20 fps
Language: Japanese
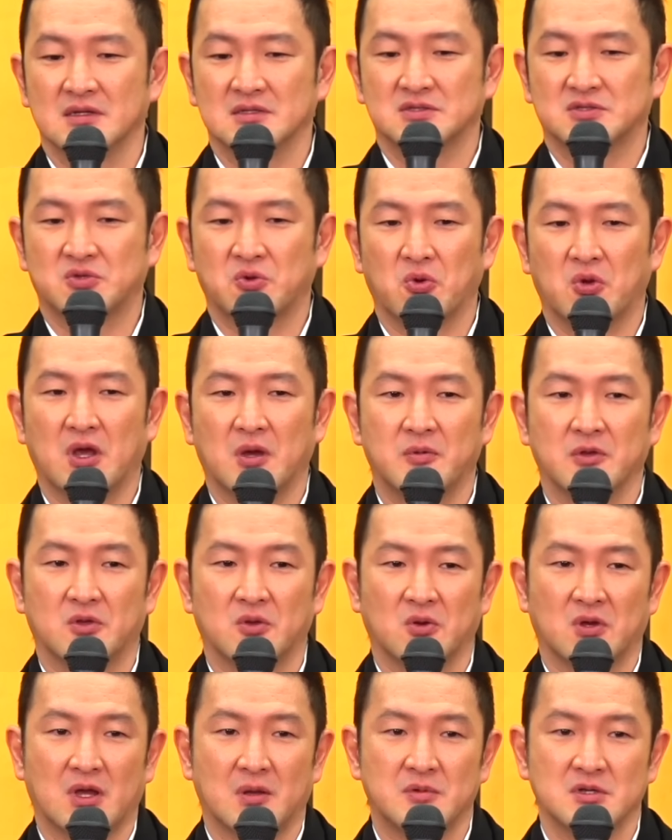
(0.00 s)
超歌舞伎
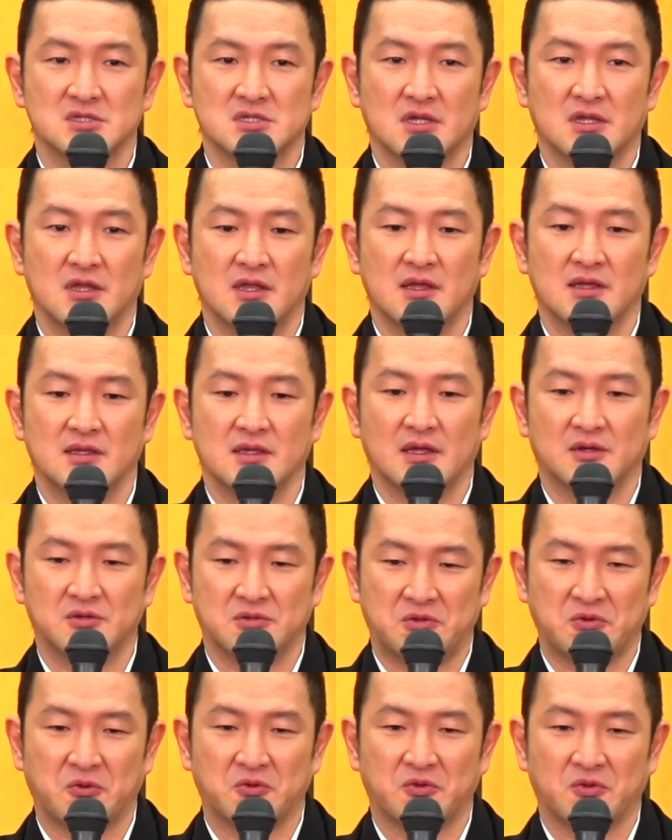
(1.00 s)
を歌舞伎座でやるっ
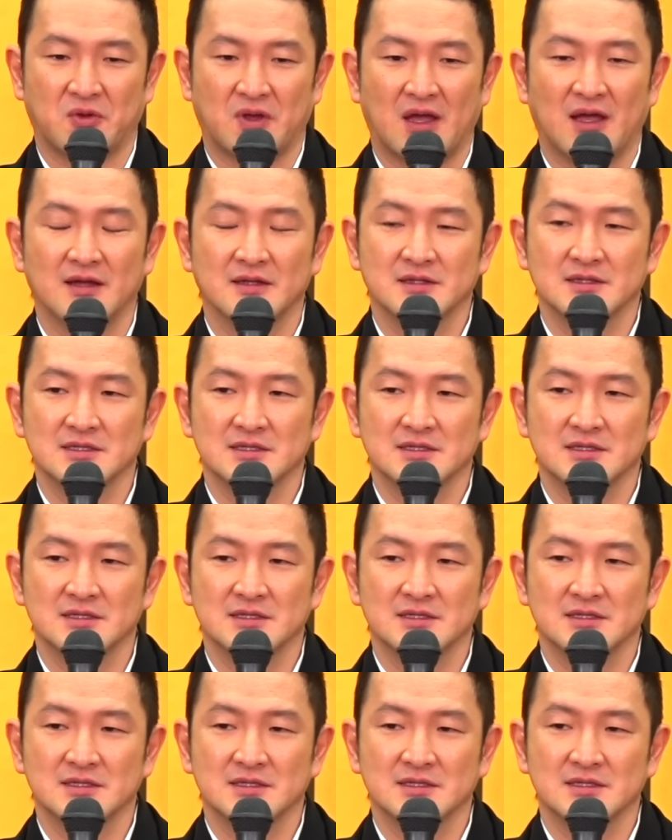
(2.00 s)
てことは